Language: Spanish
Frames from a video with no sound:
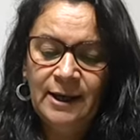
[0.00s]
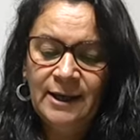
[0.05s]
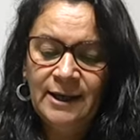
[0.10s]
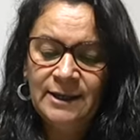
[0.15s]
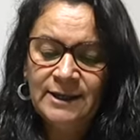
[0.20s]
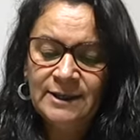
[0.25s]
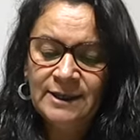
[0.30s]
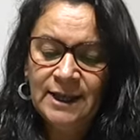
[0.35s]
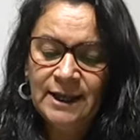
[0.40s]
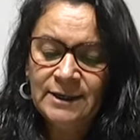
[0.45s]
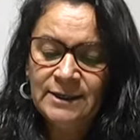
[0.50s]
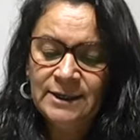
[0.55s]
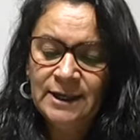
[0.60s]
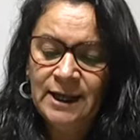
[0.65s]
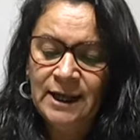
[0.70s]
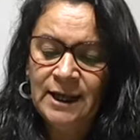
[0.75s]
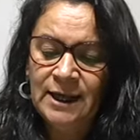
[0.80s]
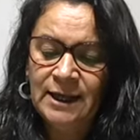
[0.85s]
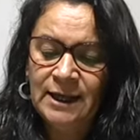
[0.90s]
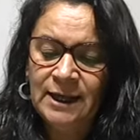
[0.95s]
quizás
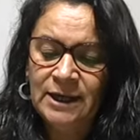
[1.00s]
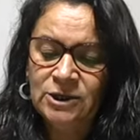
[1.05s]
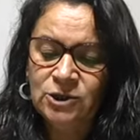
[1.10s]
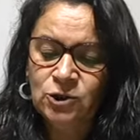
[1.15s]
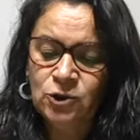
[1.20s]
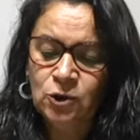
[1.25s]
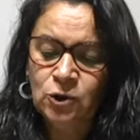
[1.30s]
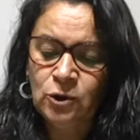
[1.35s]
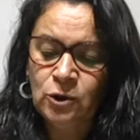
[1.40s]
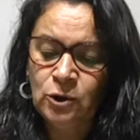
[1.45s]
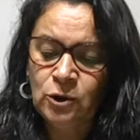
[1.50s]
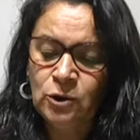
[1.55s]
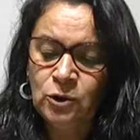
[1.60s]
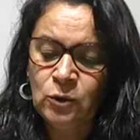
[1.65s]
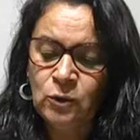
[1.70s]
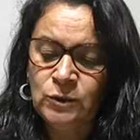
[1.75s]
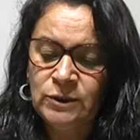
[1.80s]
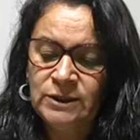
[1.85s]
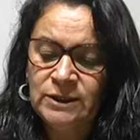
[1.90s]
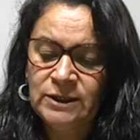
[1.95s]
en razón
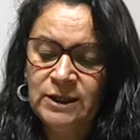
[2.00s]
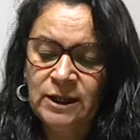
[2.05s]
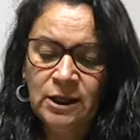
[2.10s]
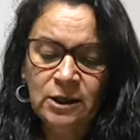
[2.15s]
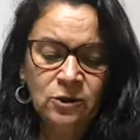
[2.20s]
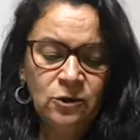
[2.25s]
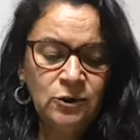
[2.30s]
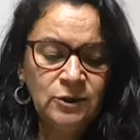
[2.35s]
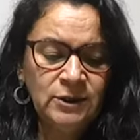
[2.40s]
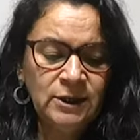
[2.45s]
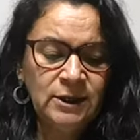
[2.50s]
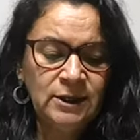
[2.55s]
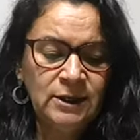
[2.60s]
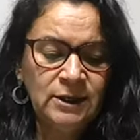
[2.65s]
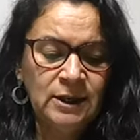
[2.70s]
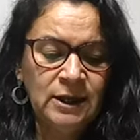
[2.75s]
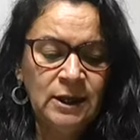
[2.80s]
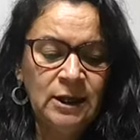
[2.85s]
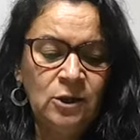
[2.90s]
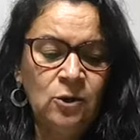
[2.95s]
de un cierto
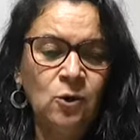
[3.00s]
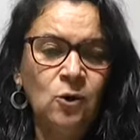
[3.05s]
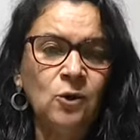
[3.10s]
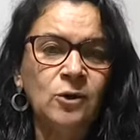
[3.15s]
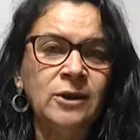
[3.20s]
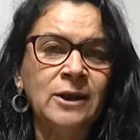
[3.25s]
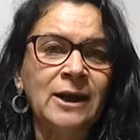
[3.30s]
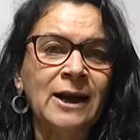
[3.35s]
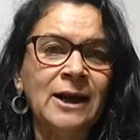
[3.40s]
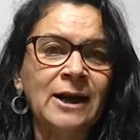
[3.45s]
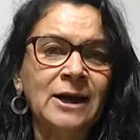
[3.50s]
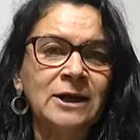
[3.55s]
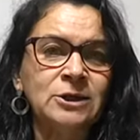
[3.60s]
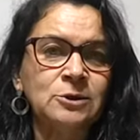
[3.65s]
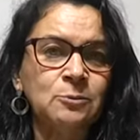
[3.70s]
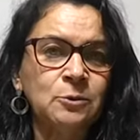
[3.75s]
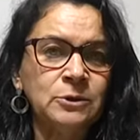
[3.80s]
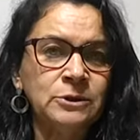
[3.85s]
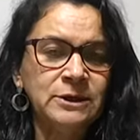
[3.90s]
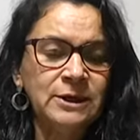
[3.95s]
sentido de la
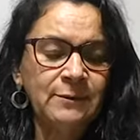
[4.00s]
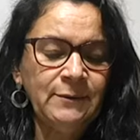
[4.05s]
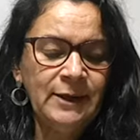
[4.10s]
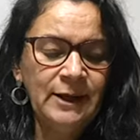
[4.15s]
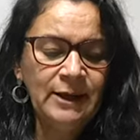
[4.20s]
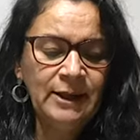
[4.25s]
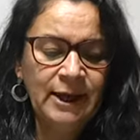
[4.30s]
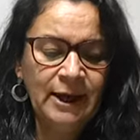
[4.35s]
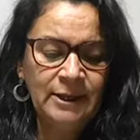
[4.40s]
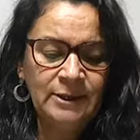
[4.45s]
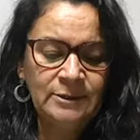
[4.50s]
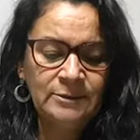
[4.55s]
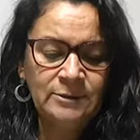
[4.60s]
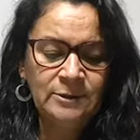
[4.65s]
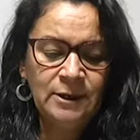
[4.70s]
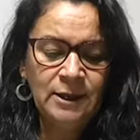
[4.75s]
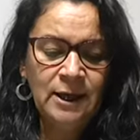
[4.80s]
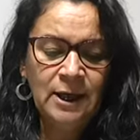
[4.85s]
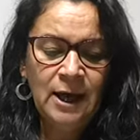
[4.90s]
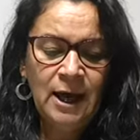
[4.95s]
responsabilidad,
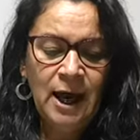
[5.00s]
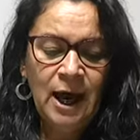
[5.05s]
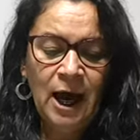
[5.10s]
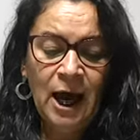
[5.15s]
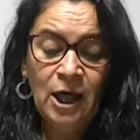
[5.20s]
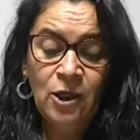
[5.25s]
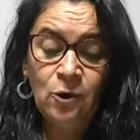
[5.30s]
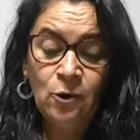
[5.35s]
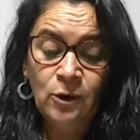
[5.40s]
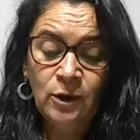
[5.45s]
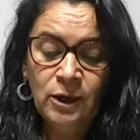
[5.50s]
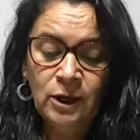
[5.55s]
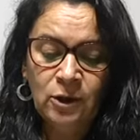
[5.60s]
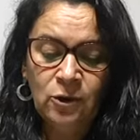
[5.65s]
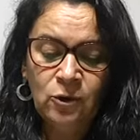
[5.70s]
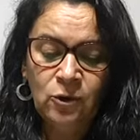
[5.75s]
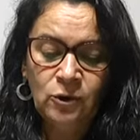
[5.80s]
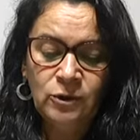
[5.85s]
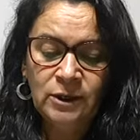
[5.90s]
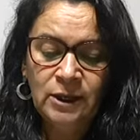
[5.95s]
a Don
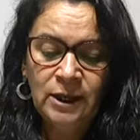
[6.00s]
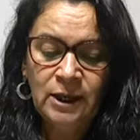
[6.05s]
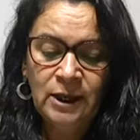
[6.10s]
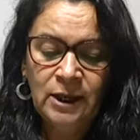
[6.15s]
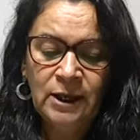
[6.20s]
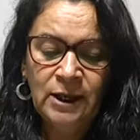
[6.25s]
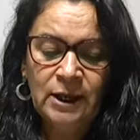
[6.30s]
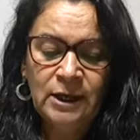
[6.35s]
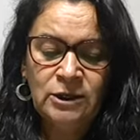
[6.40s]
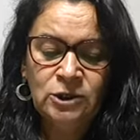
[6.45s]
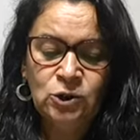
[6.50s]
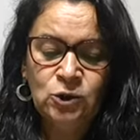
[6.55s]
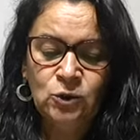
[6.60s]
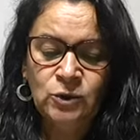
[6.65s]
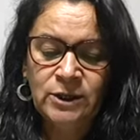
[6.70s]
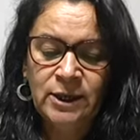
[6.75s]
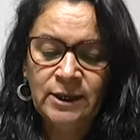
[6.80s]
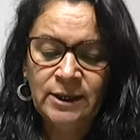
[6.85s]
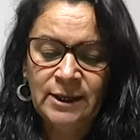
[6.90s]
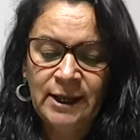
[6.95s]
Quijote en
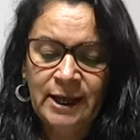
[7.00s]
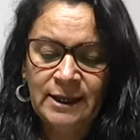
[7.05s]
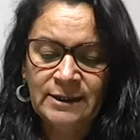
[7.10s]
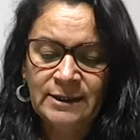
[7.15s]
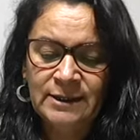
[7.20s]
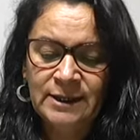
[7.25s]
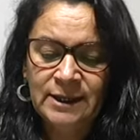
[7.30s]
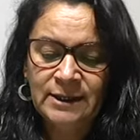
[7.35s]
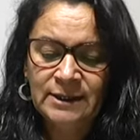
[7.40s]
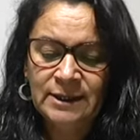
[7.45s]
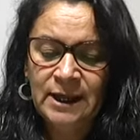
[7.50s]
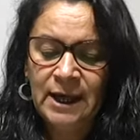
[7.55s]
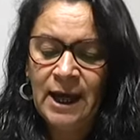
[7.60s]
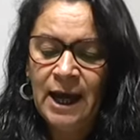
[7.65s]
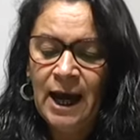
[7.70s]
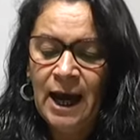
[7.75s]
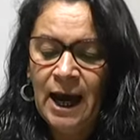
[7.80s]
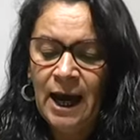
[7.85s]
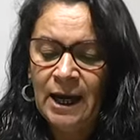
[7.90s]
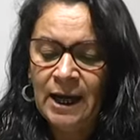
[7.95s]
sus andanzas,
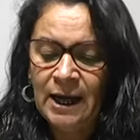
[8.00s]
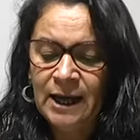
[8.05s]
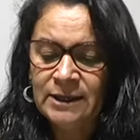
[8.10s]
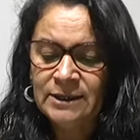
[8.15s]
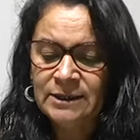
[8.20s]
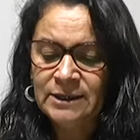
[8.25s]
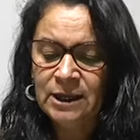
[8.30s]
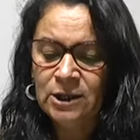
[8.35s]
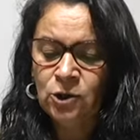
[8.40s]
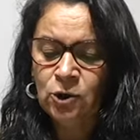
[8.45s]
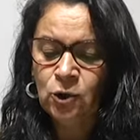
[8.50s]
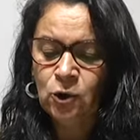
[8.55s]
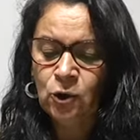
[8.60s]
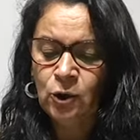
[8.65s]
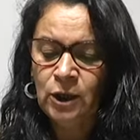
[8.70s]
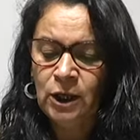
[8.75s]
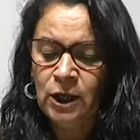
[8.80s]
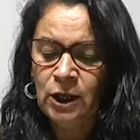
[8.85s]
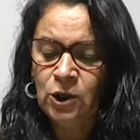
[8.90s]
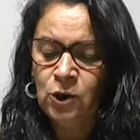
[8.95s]
alcanzando
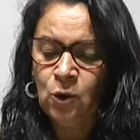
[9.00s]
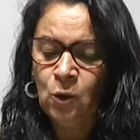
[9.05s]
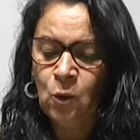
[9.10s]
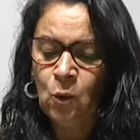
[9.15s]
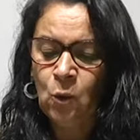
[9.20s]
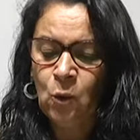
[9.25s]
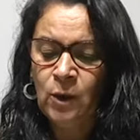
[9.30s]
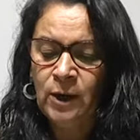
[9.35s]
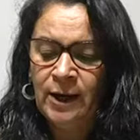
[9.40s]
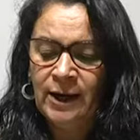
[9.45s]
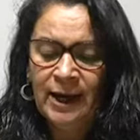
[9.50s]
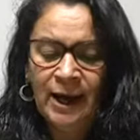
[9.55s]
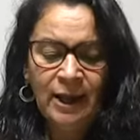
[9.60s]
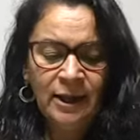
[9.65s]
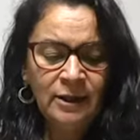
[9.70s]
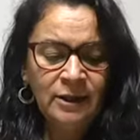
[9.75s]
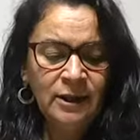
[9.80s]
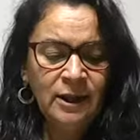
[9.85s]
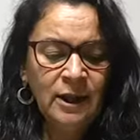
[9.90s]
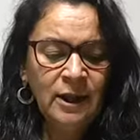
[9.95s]
con ello un
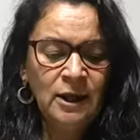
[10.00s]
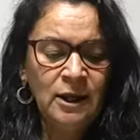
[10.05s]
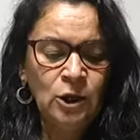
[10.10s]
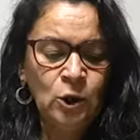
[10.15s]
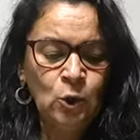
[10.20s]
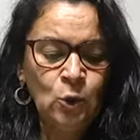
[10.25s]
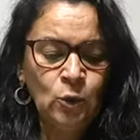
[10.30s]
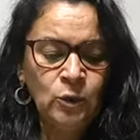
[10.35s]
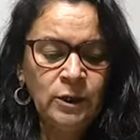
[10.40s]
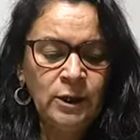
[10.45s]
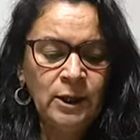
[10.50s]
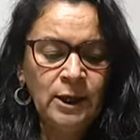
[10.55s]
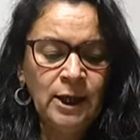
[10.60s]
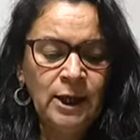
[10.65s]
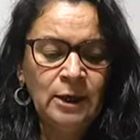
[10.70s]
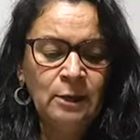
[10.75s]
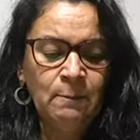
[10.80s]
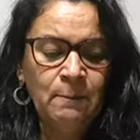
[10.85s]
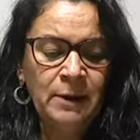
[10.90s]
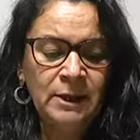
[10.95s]
grande y
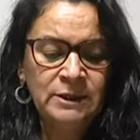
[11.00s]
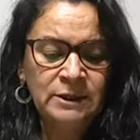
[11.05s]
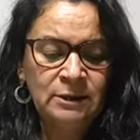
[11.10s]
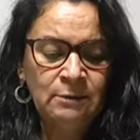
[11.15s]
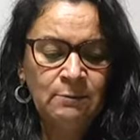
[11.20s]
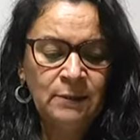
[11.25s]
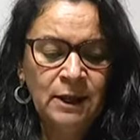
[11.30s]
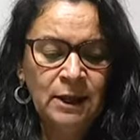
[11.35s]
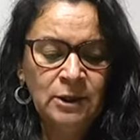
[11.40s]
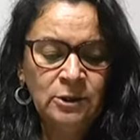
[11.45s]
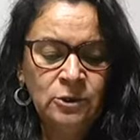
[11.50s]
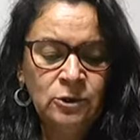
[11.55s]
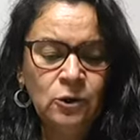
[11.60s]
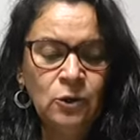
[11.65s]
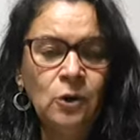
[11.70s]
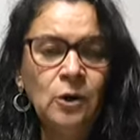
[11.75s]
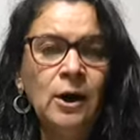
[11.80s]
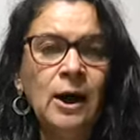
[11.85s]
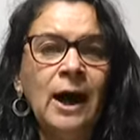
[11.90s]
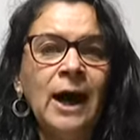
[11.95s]
útil
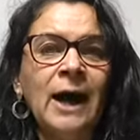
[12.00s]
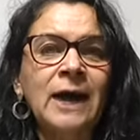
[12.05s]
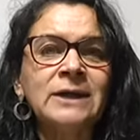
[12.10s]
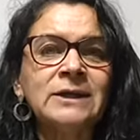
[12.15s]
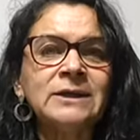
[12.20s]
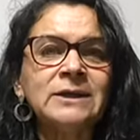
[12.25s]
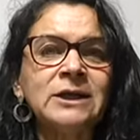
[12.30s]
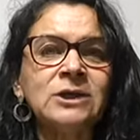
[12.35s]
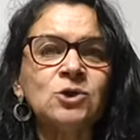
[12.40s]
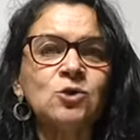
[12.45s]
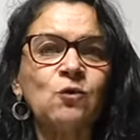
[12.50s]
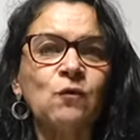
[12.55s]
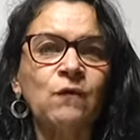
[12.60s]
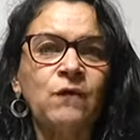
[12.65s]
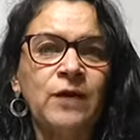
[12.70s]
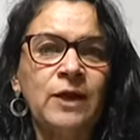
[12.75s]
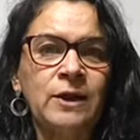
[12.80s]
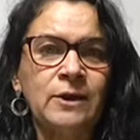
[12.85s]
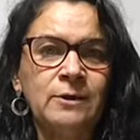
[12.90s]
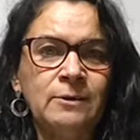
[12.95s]
esparcimiento hasta su
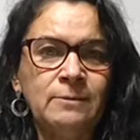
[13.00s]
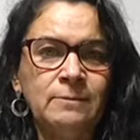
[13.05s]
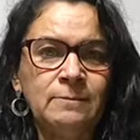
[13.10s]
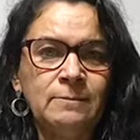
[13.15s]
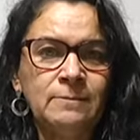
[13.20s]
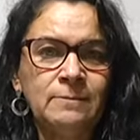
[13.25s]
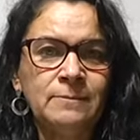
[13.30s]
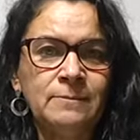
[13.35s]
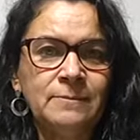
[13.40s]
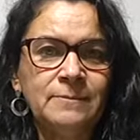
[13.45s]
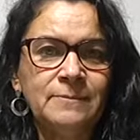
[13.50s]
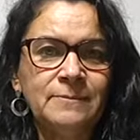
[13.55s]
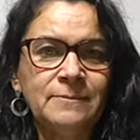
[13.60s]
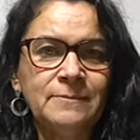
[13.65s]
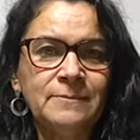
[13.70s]
fin.